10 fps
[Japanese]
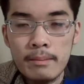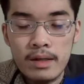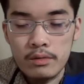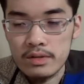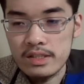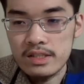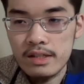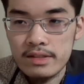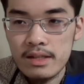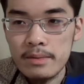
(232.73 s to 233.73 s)
まあこれ実際
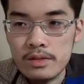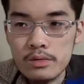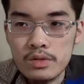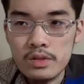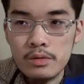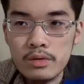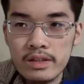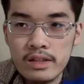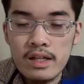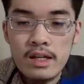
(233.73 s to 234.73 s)
は差別増進法案
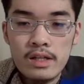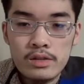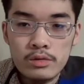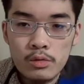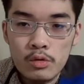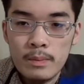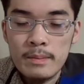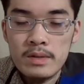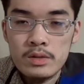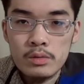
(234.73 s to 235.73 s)
にその国民
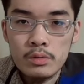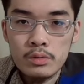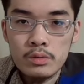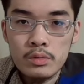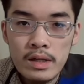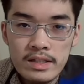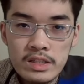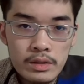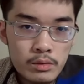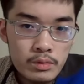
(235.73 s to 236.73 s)
民主党とか維
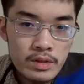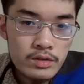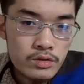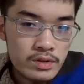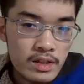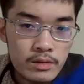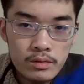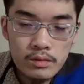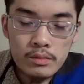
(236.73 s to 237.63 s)
新の修正、